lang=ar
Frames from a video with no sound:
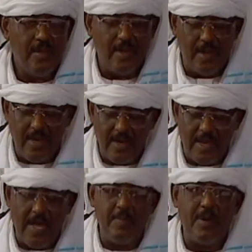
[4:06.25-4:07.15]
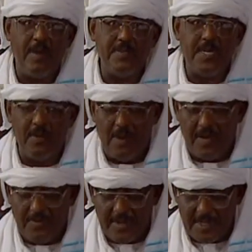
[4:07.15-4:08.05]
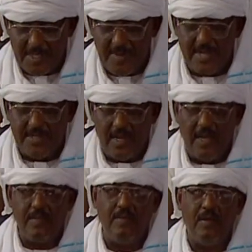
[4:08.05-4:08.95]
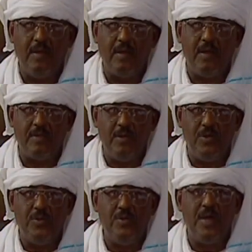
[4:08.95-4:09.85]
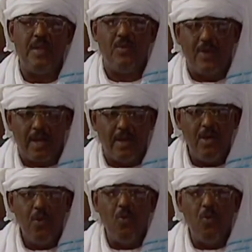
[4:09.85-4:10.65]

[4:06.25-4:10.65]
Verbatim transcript: ظللنا نعمل خمس سنوات في ترسيم هذا الحد الخط الحدودي على الورق